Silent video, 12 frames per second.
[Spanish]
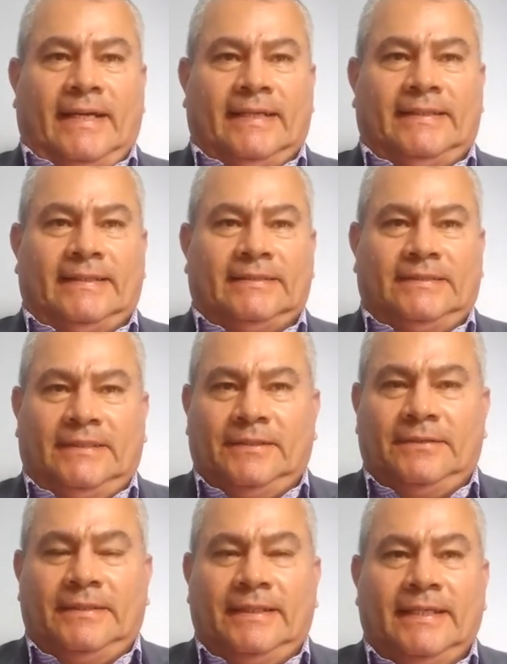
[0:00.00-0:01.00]

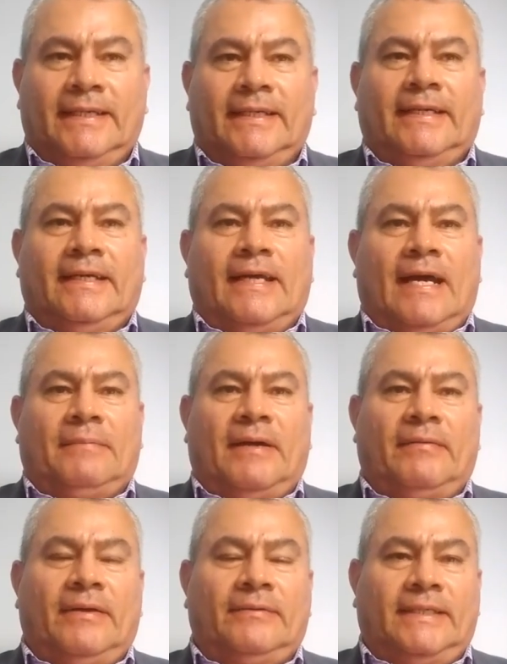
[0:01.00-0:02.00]
Atención,
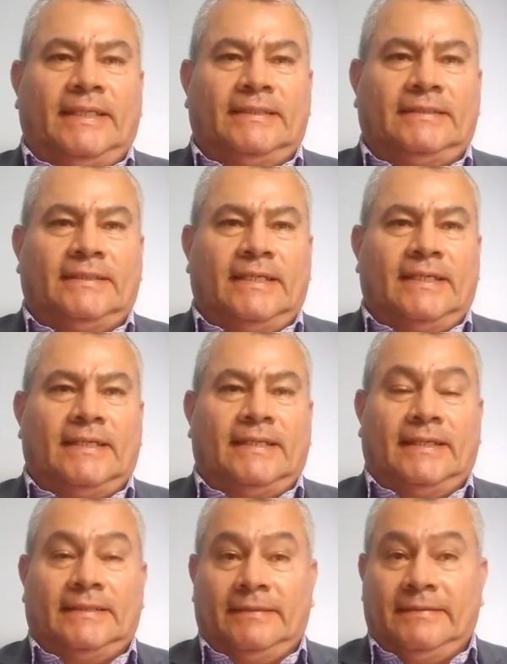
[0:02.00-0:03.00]
amable audiencia
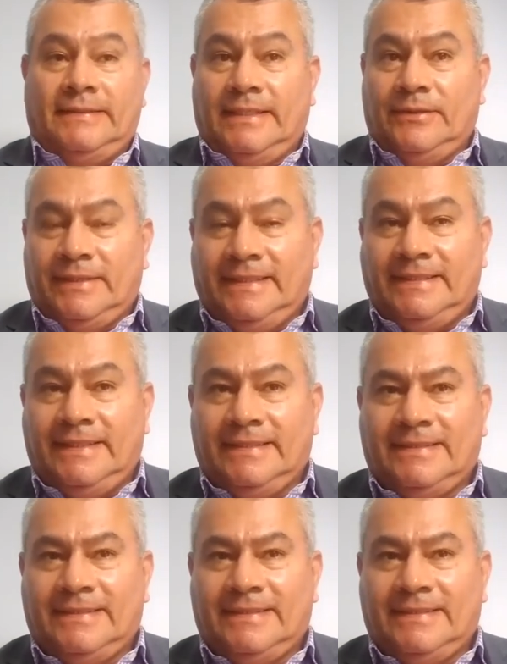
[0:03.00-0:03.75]
de SBC Noticias.